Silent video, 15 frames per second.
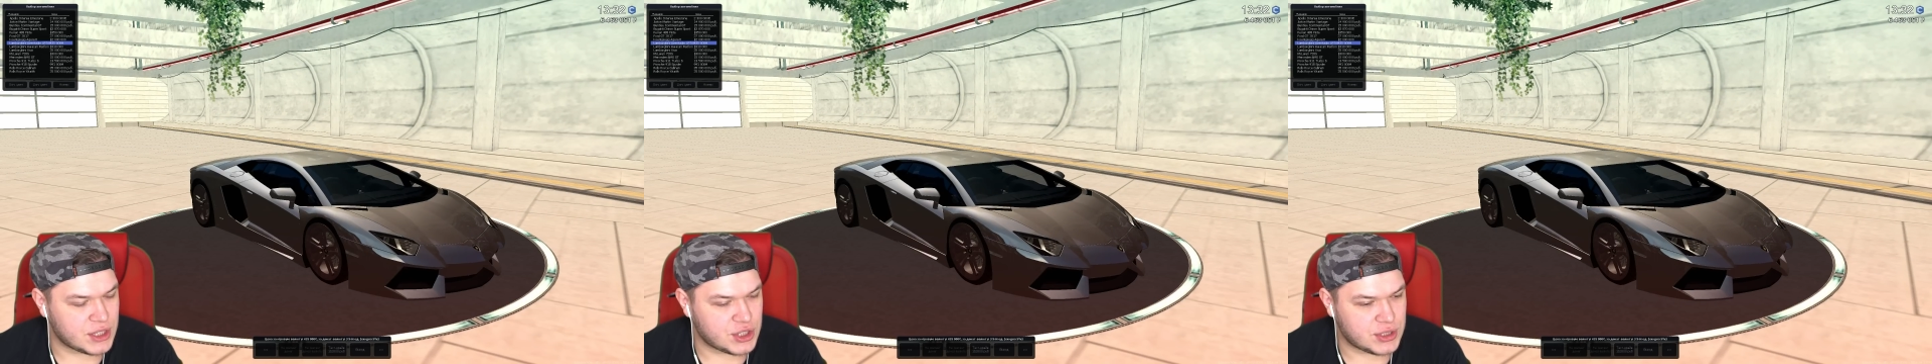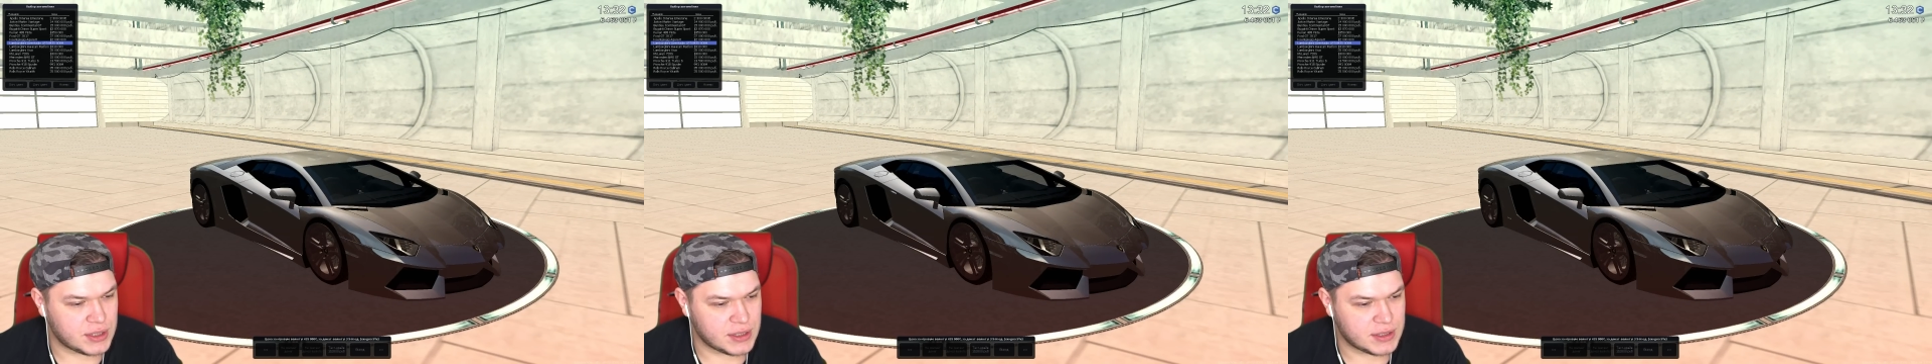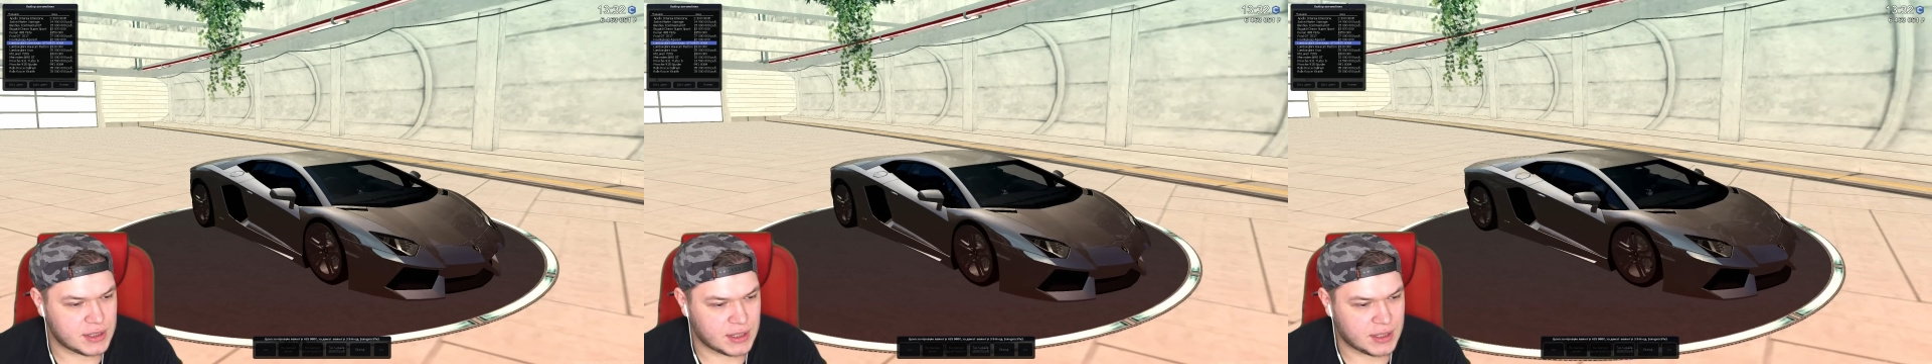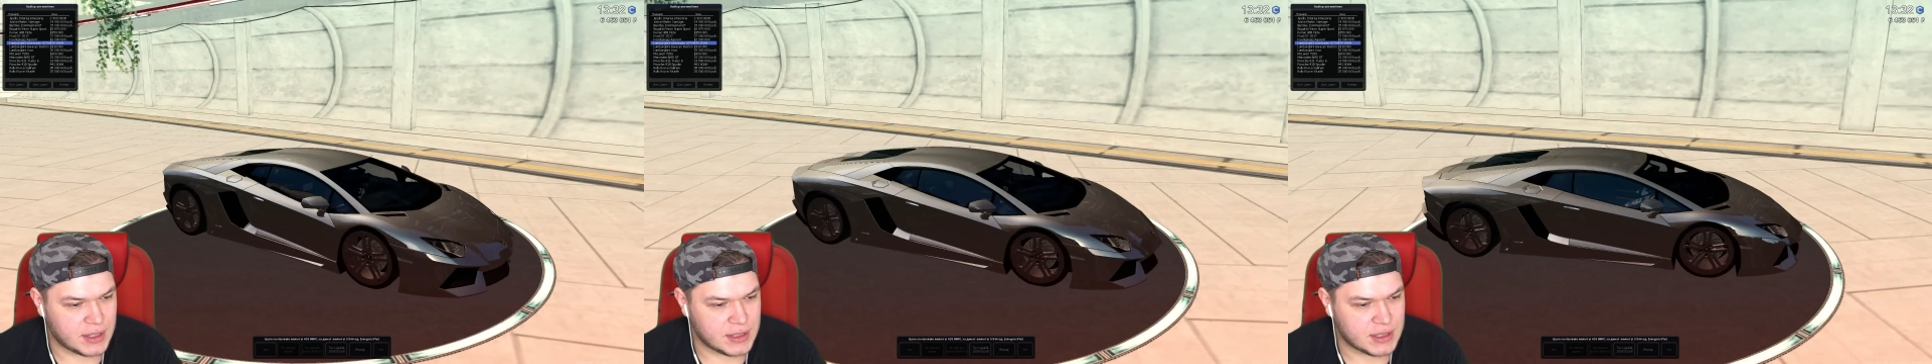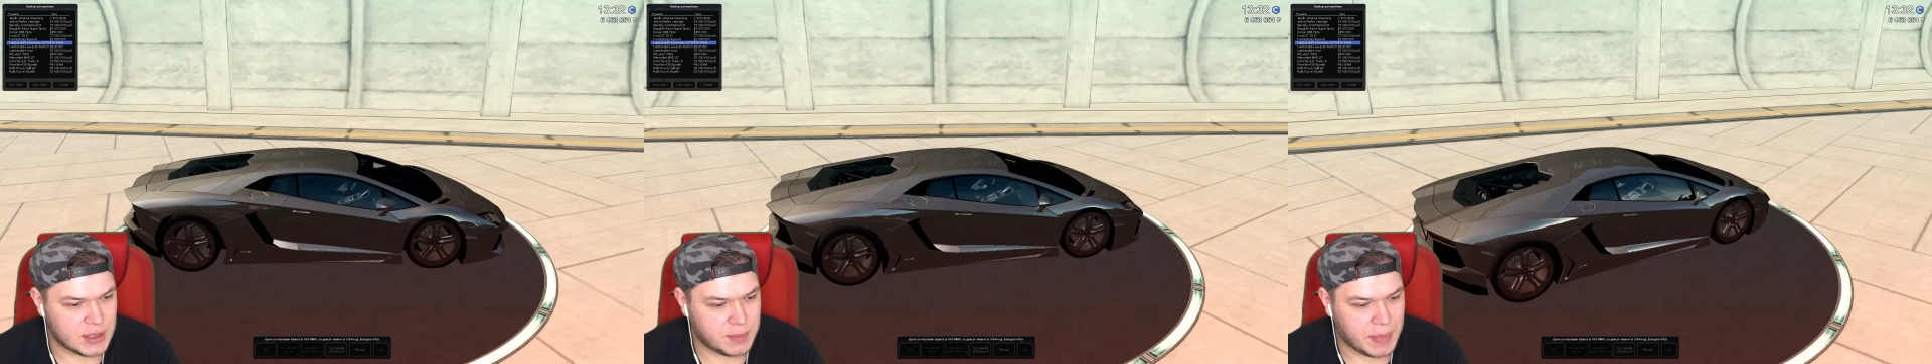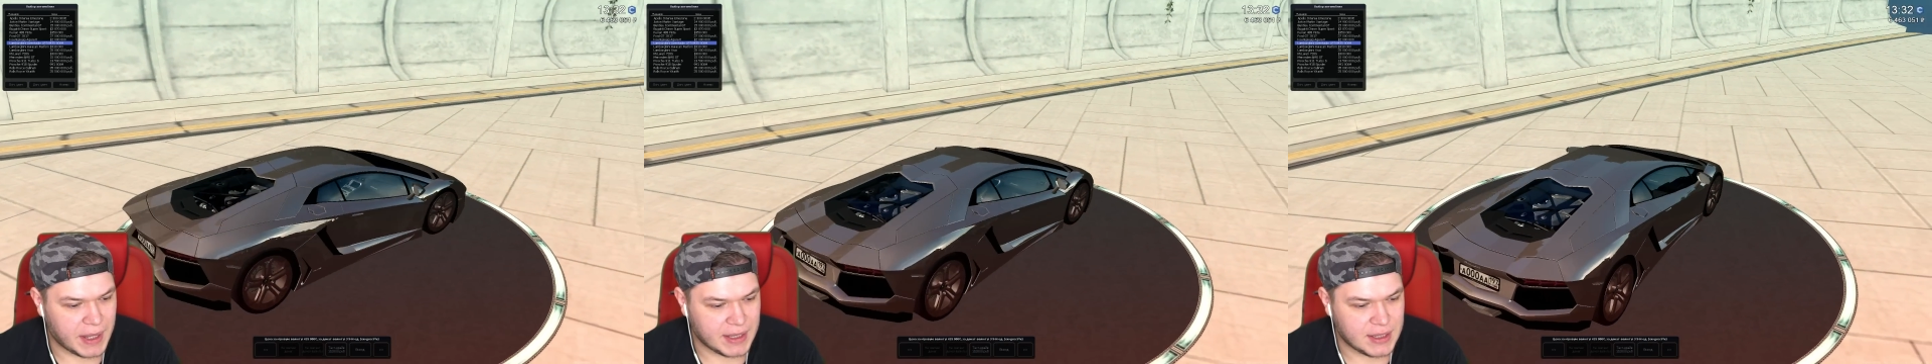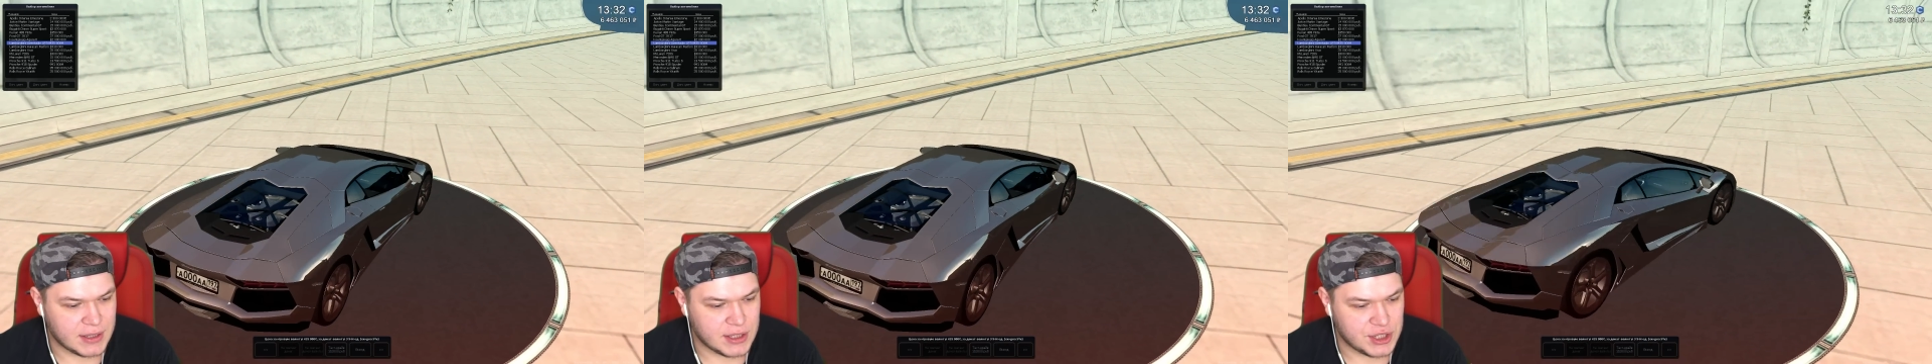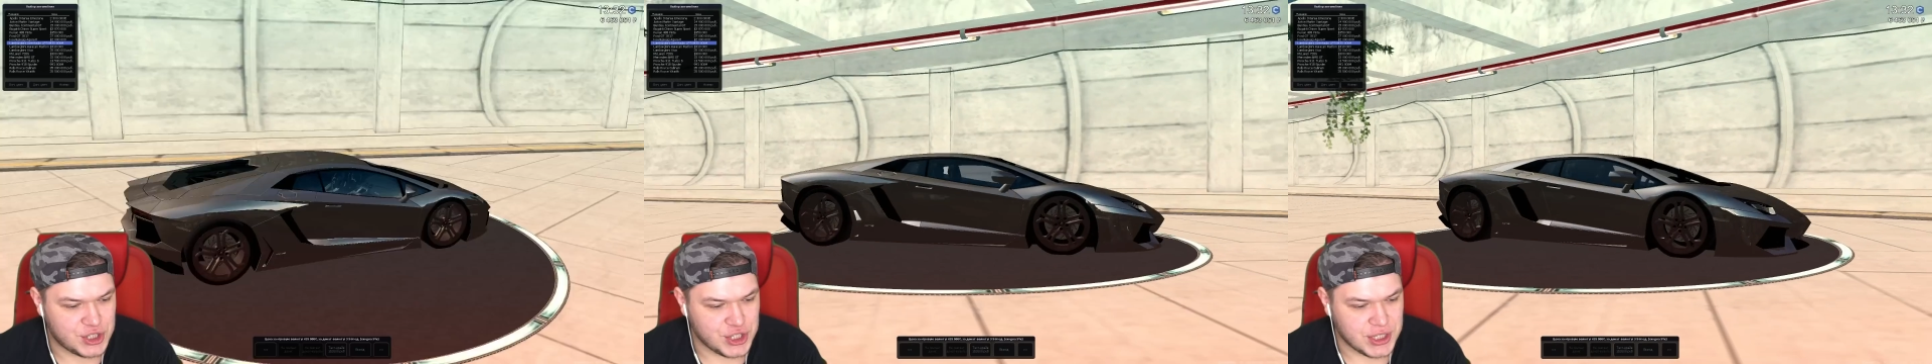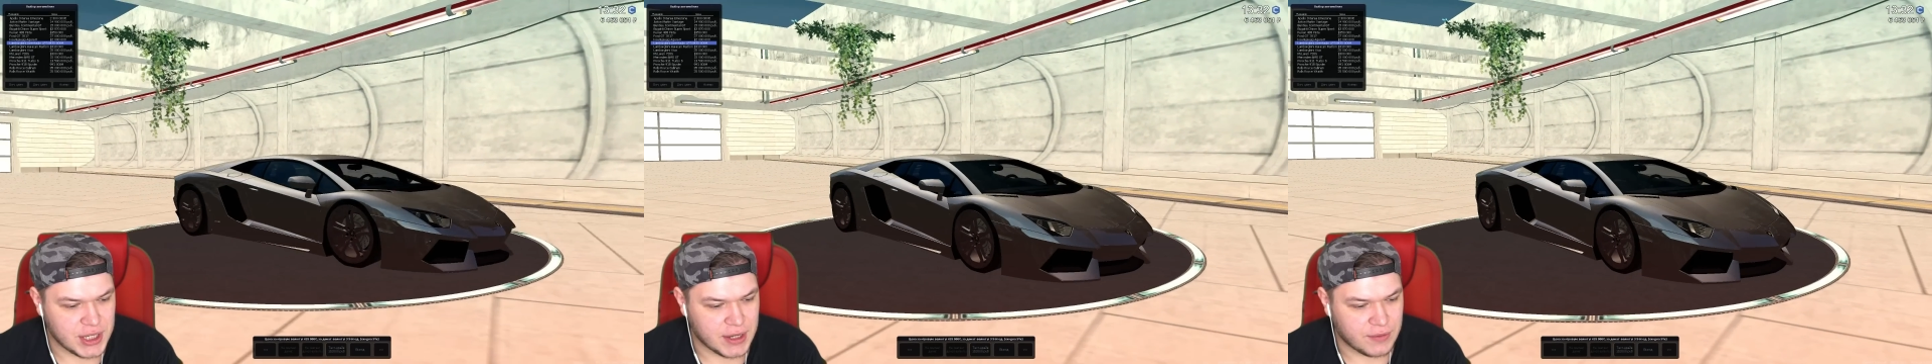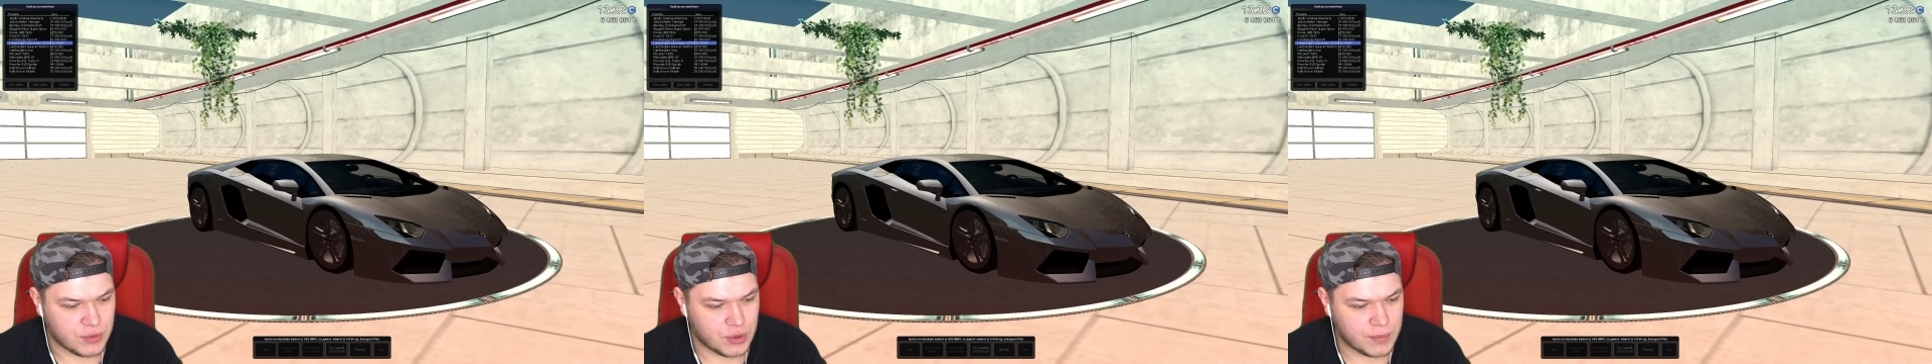435 тысяч
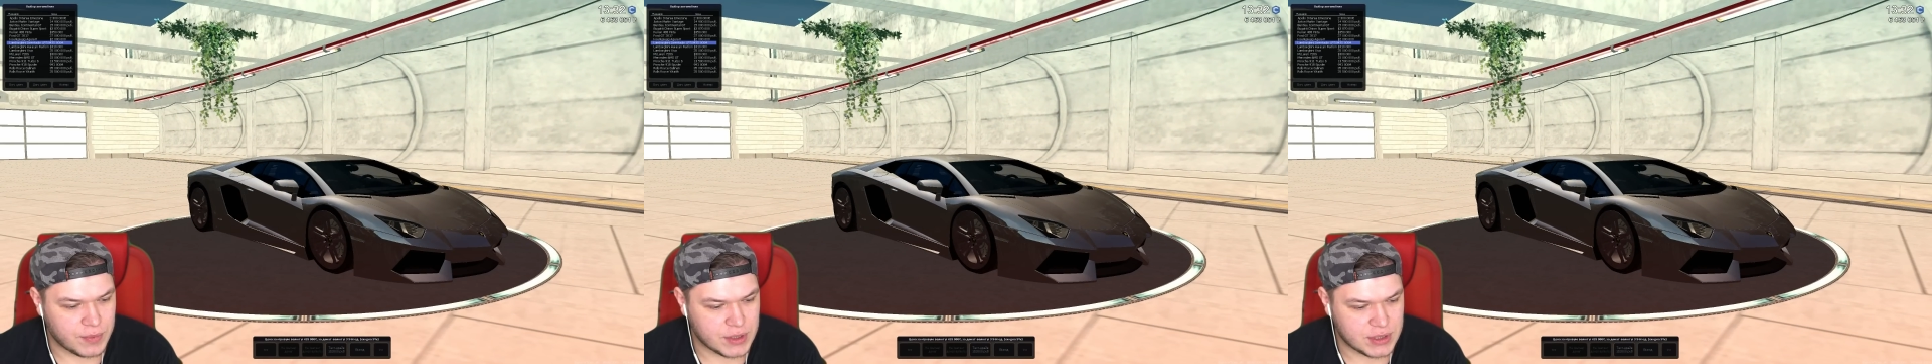евро.